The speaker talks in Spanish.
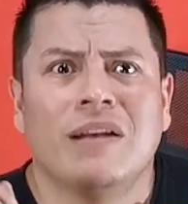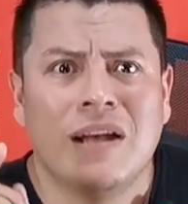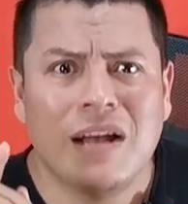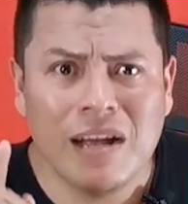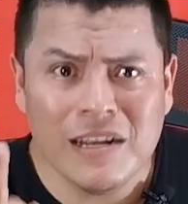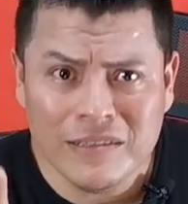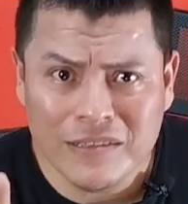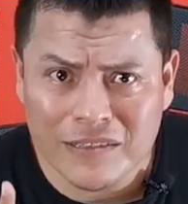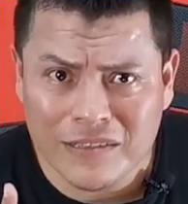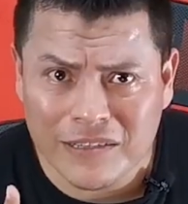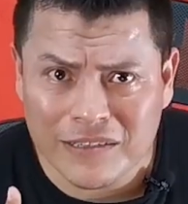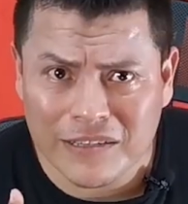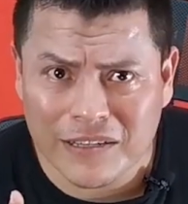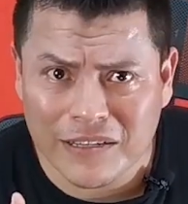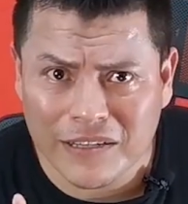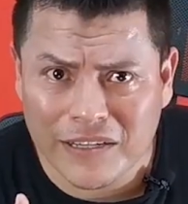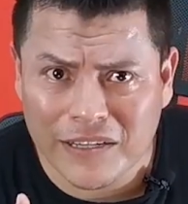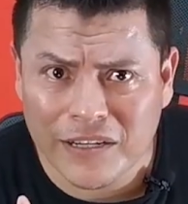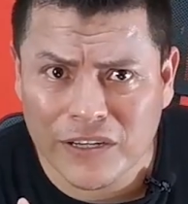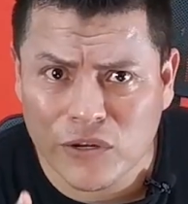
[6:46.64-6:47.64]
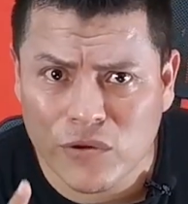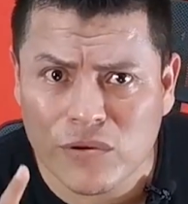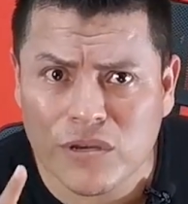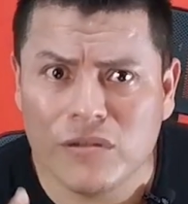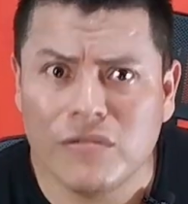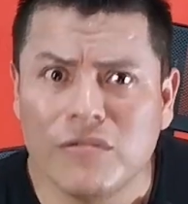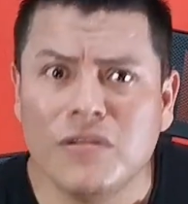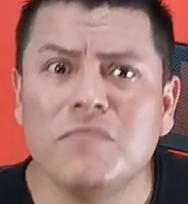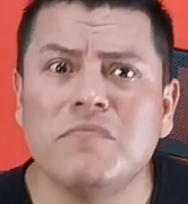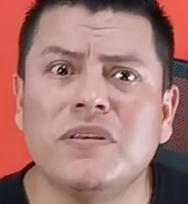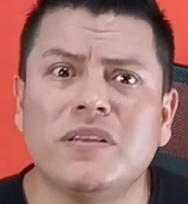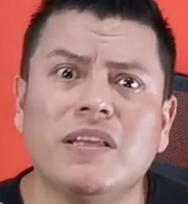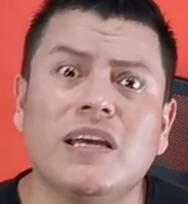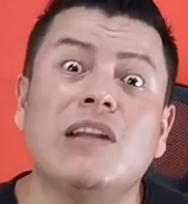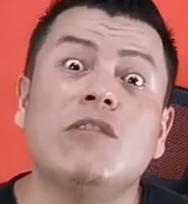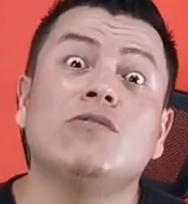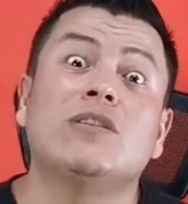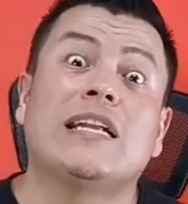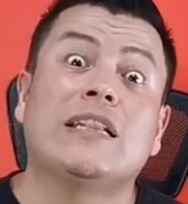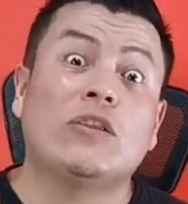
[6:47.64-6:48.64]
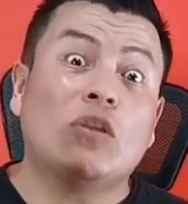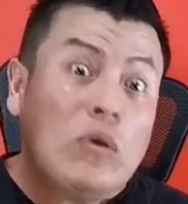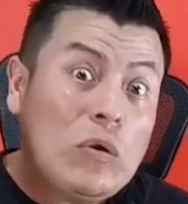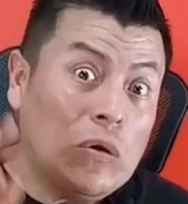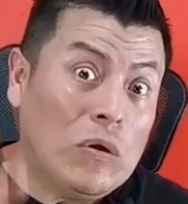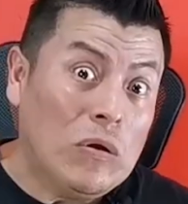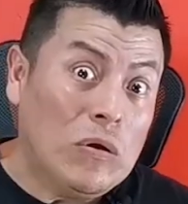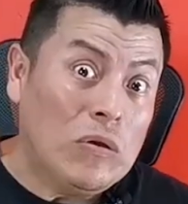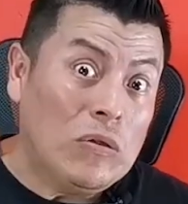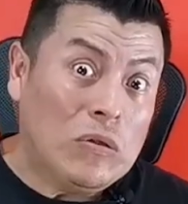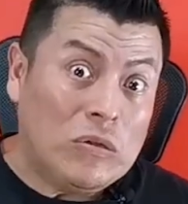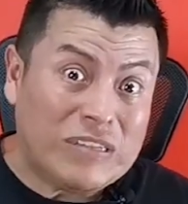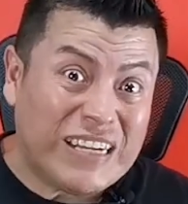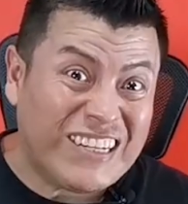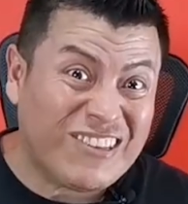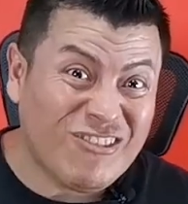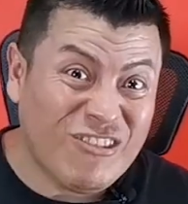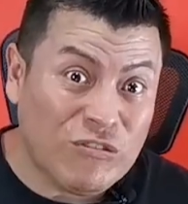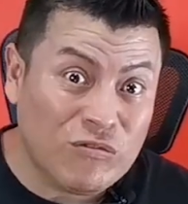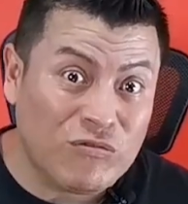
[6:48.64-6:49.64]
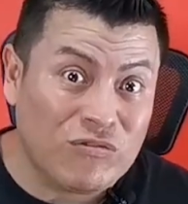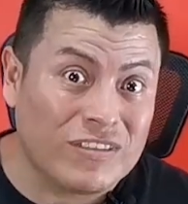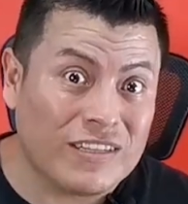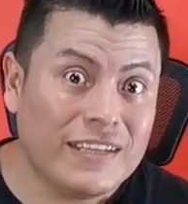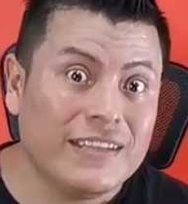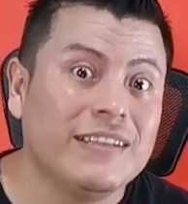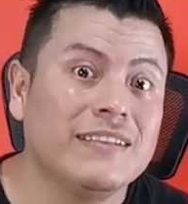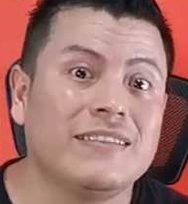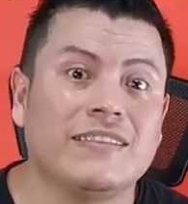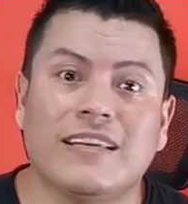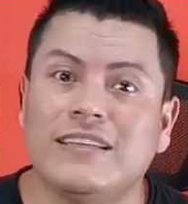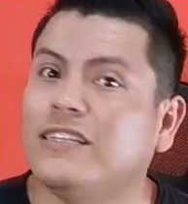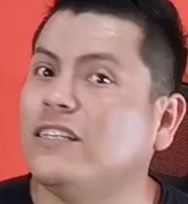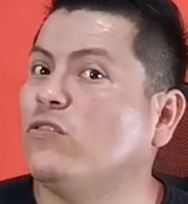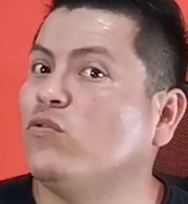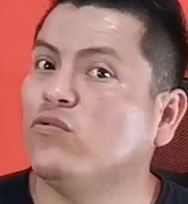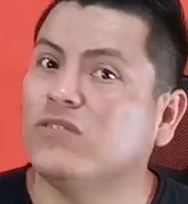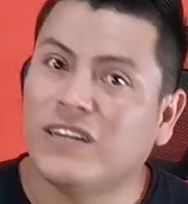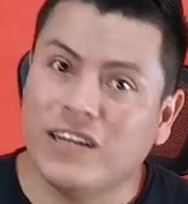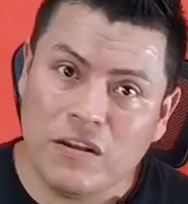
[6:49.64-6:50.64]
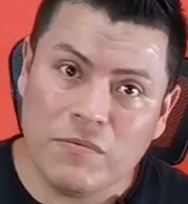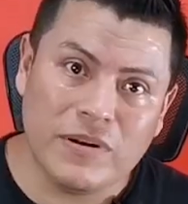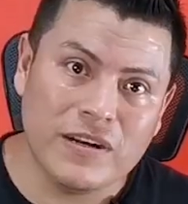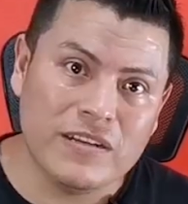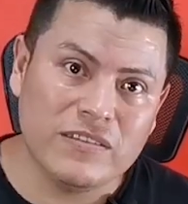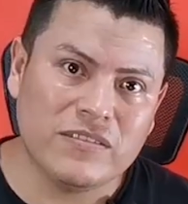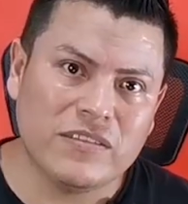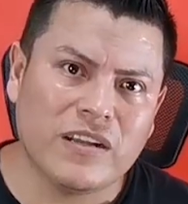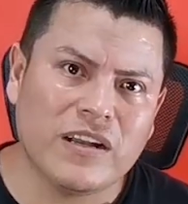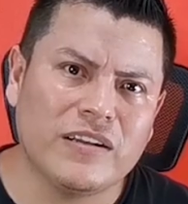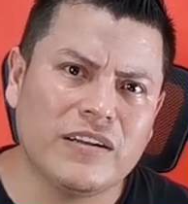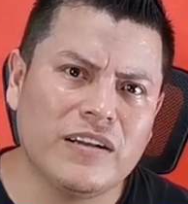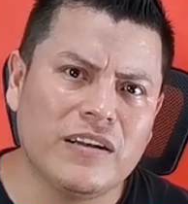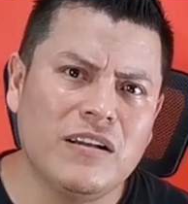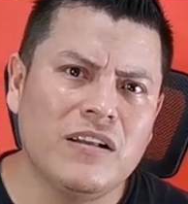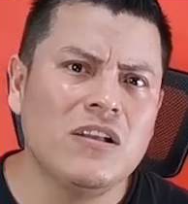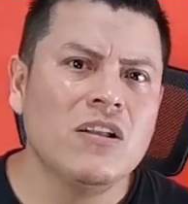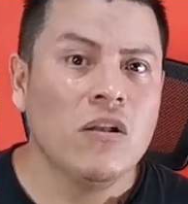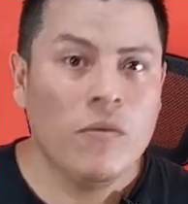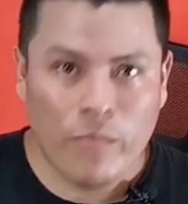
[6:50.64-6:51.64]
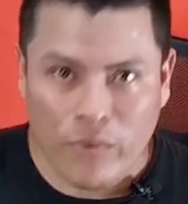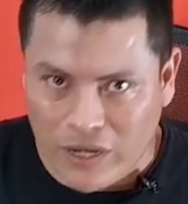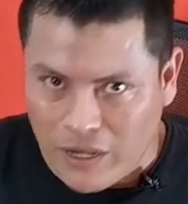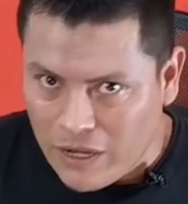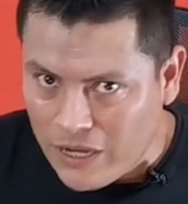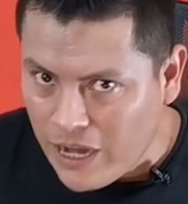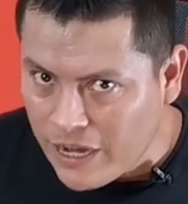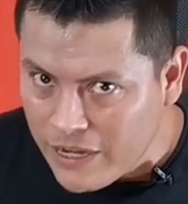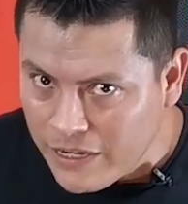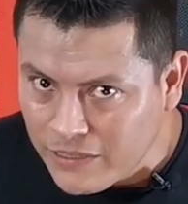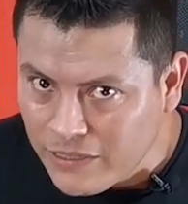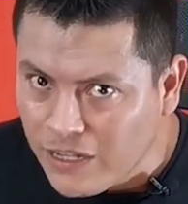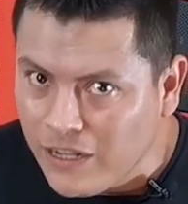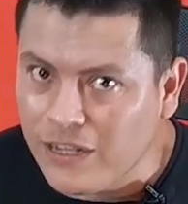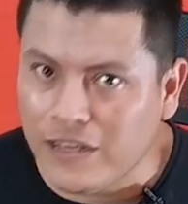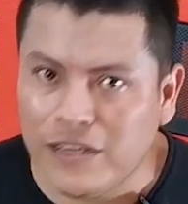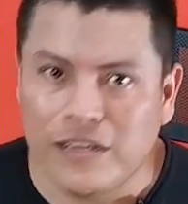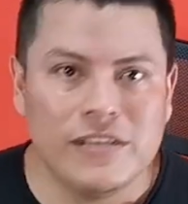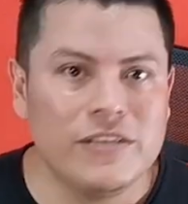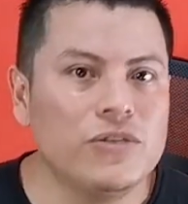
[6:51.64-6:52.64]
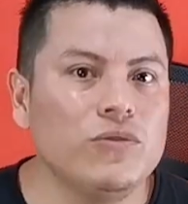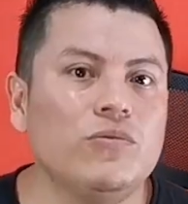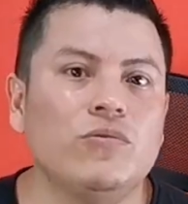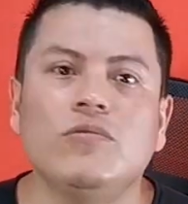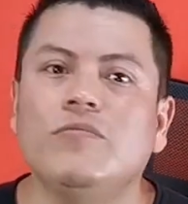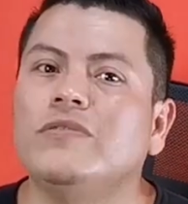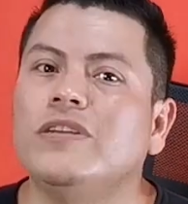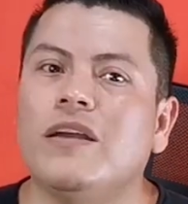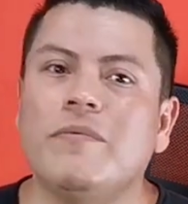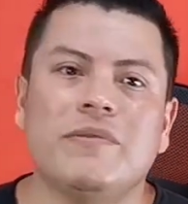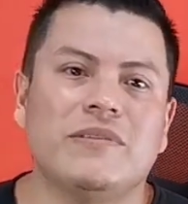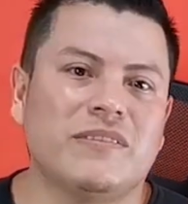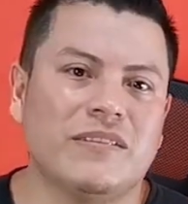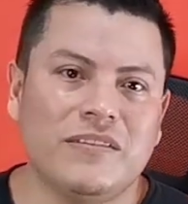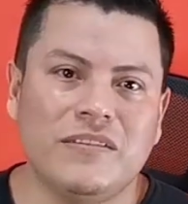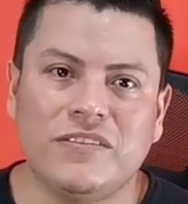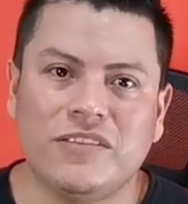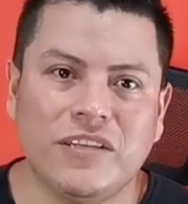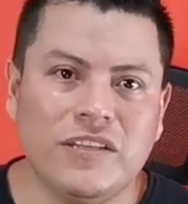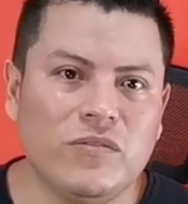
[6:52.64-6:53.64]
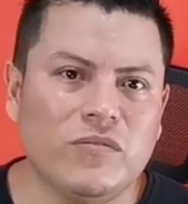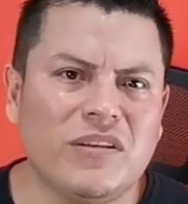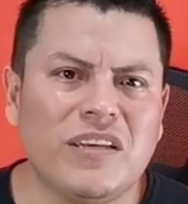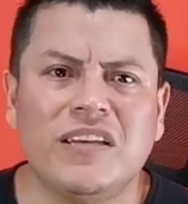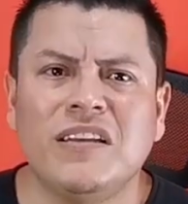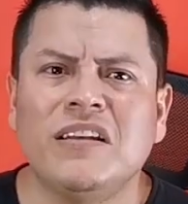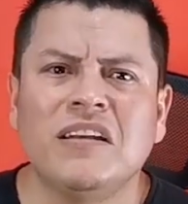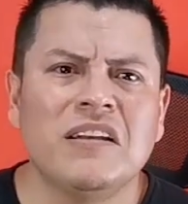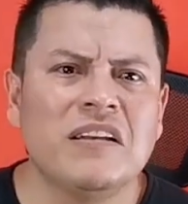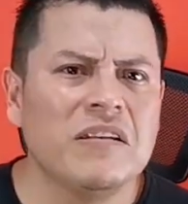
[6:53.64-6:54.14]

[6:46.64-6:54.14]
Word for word: antes de seguir, yo quiero invitarlos a todos, a todos ustedes que se suscriban a este canal, porque en la neta el YouTube ya me está diciendo que,